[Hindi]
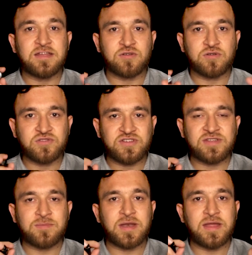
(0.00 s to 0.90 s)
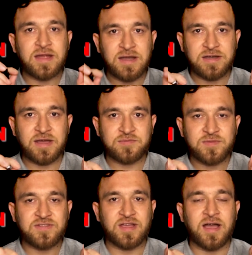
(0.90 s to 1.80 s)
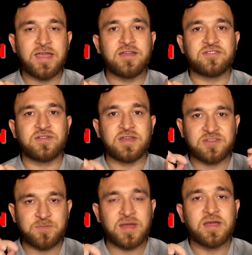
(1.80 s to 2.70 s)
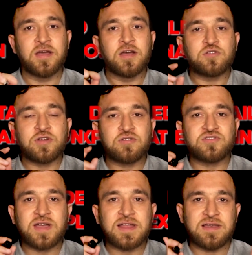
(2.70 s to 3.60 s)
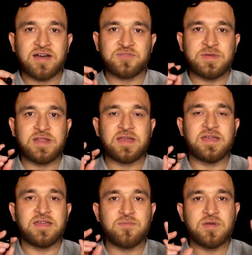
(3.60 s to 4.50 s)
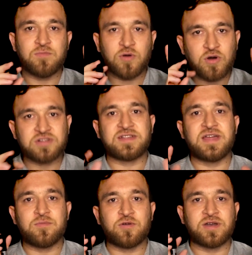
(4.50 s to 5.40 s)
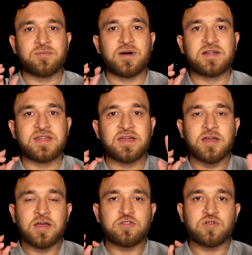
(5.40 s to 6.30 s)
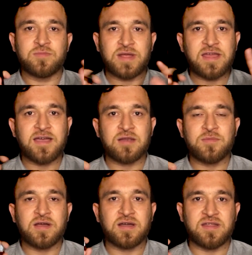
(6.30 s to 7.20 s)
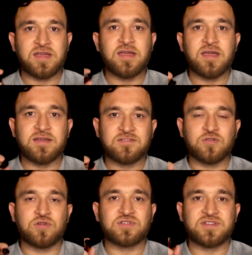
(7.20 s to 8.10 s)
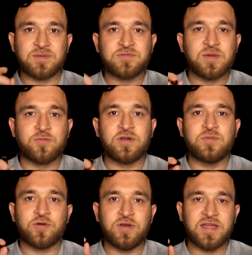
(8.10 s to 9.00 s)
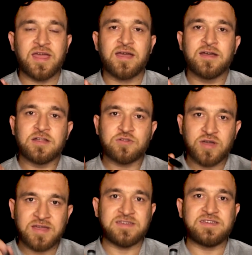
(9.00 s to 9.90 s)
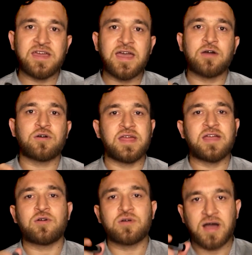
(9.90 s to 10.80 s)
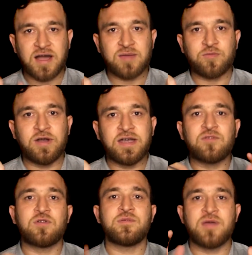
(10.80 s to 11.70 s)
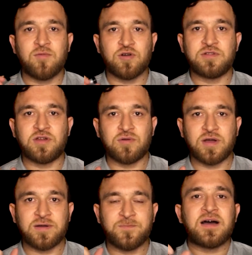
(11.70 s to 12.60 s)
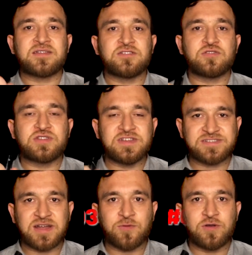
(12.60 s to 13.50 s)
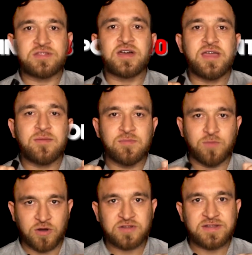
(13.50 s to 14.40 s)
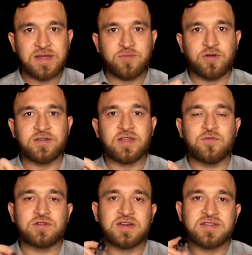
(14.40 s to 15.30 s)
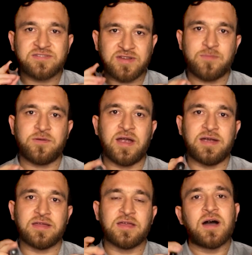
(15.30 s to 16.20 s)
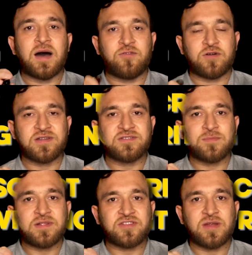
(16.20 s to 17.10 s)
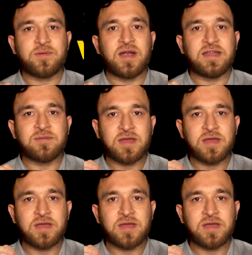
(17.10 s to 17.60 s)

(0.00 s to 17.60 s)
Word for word: ये दोनों चीज़ें मैंने इन डेप्थ में सिखाई हैं इस इस पर तो इनको जाके लाजमी देखें ये भी बहुत ज़्यादा इंपॉर्टेंट बात है तो मेरे ख्याल में अगर देखें कि इस कोर्स का सबसे इंपॉर्टेंट पॉइंट क्या है तो एक ये है और एक और आगे पॉइंट है वो भी मैं आपको बताऊंगा अच्छा जो तीसरा पॉइंट था ये भी बहुत ज़्यादा इंपॉर्टेंट था वो था स्क्रिप्ट राइटिंग अब फॉर एग्जाम्पल स्क्रिप्ट राइटिंग